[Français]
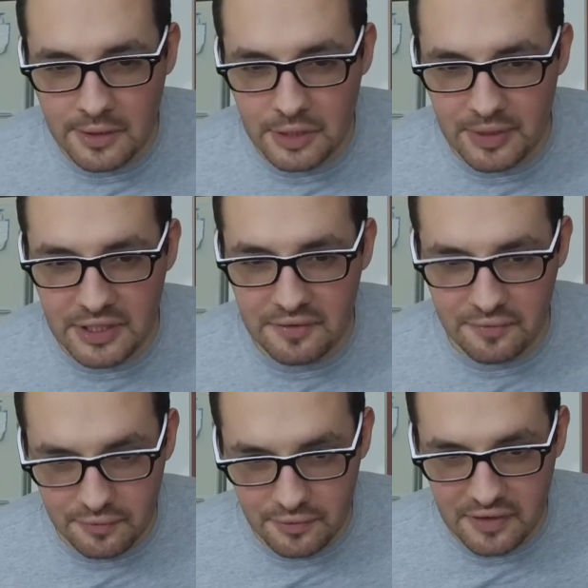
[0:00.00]
Je sais pas si
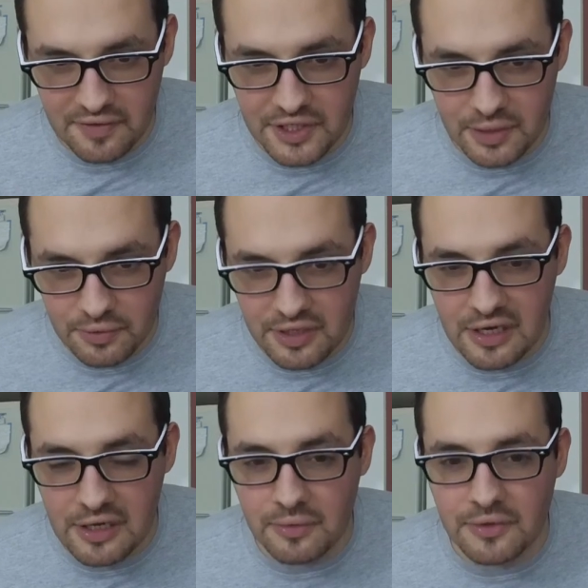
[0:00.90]
vous avez déjà goûté
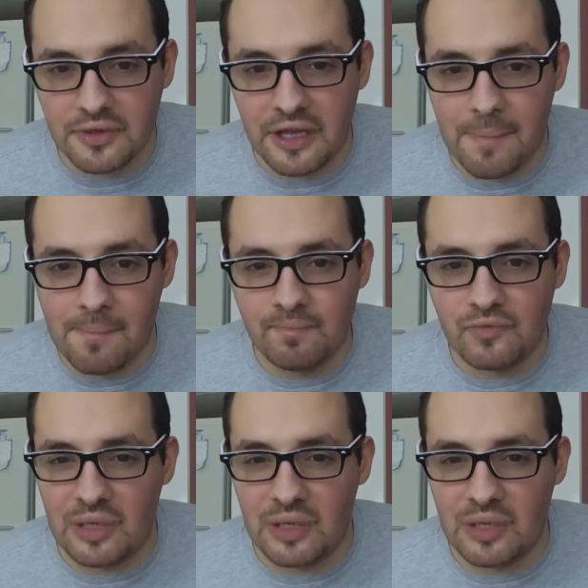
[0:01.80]
le lait concentré.